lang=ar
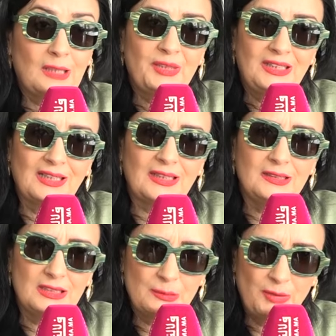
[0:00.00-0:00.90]
يعني تقريبا
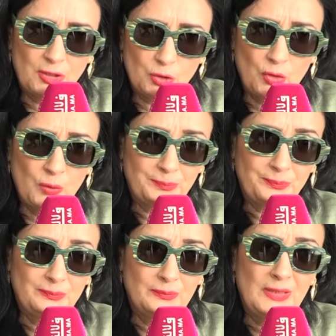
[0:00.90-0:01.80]
احنا داخلين على سبع
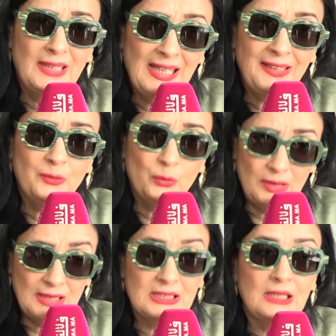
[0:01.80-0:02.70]
اشهر
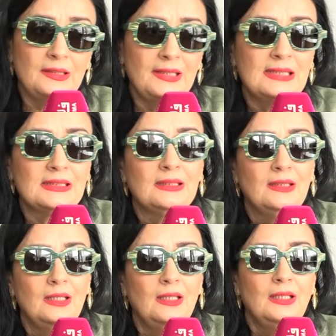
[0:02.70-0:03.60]
الان ولا زال
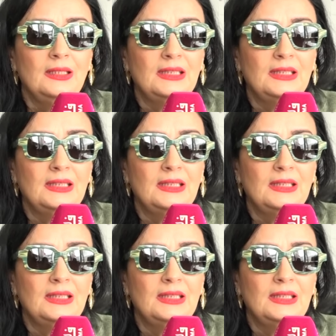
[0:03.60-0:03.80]
الناس